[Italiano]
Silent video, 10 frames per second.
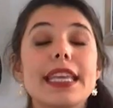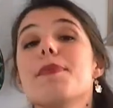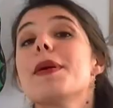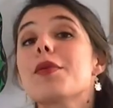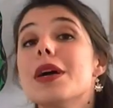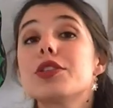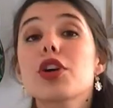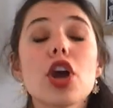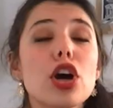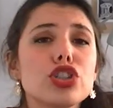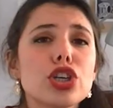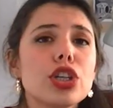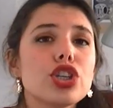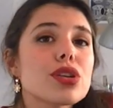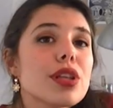è per questo che oggi ho
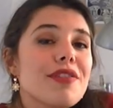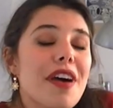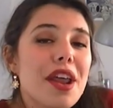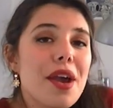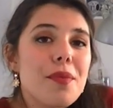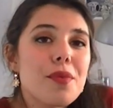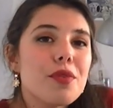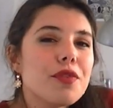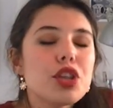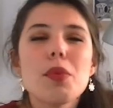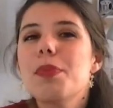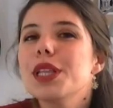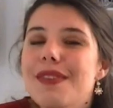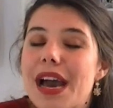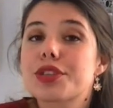deciso di fare un video un po'
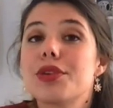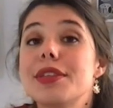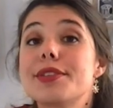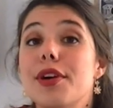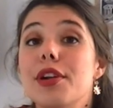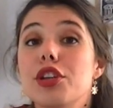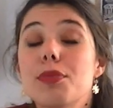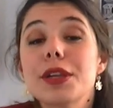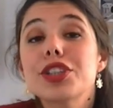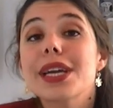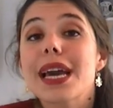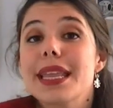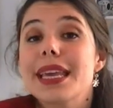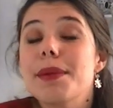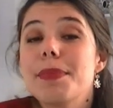diverso dal solito, per cercare
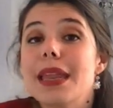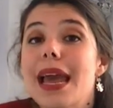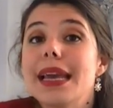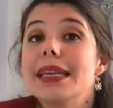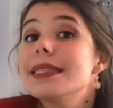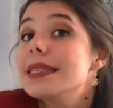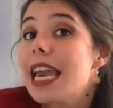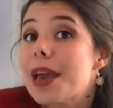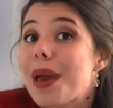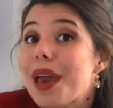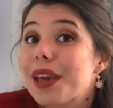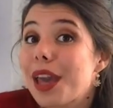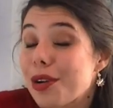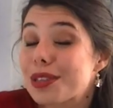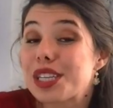di capire insieme che
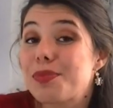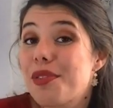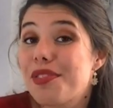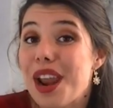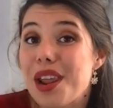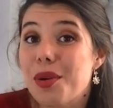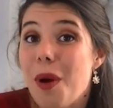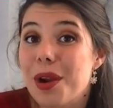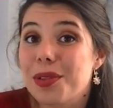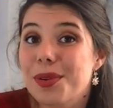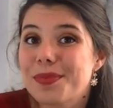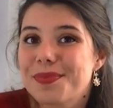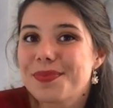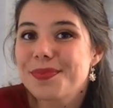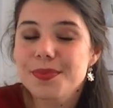cosa si può fare al riguardo.
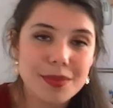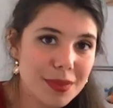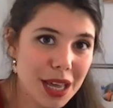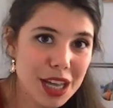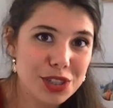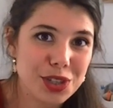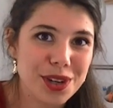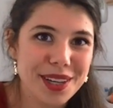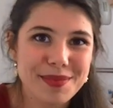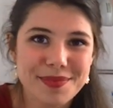Enjoy!